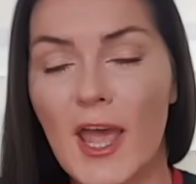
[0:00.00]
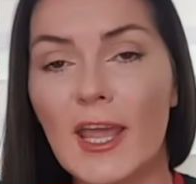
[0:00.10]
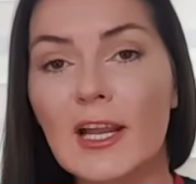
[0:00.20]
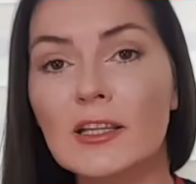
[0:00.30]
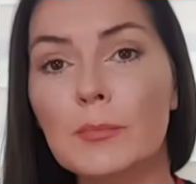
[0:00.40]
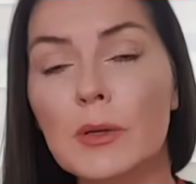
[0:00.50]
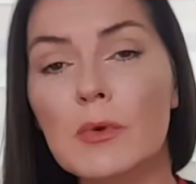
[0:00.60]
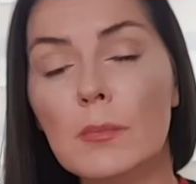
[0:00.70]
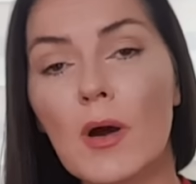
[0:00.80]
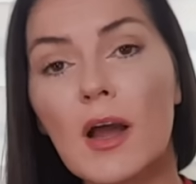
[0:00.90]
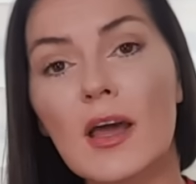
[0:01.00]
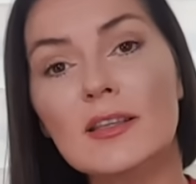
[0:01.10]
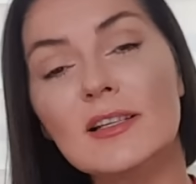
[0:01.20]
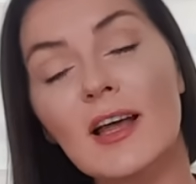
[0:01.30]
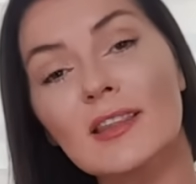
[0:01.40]
Или, например, пока я
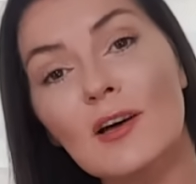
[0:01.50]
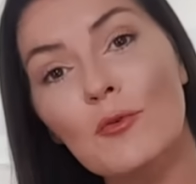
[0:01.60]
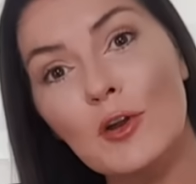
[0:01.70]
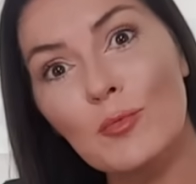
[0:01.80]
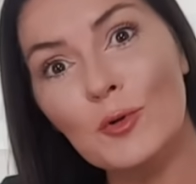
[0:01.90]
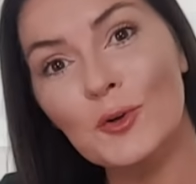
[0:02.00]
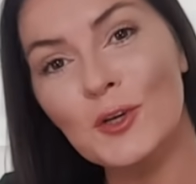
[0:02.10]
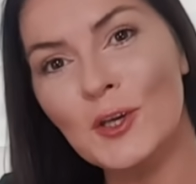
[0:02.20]
родила одного ребенка,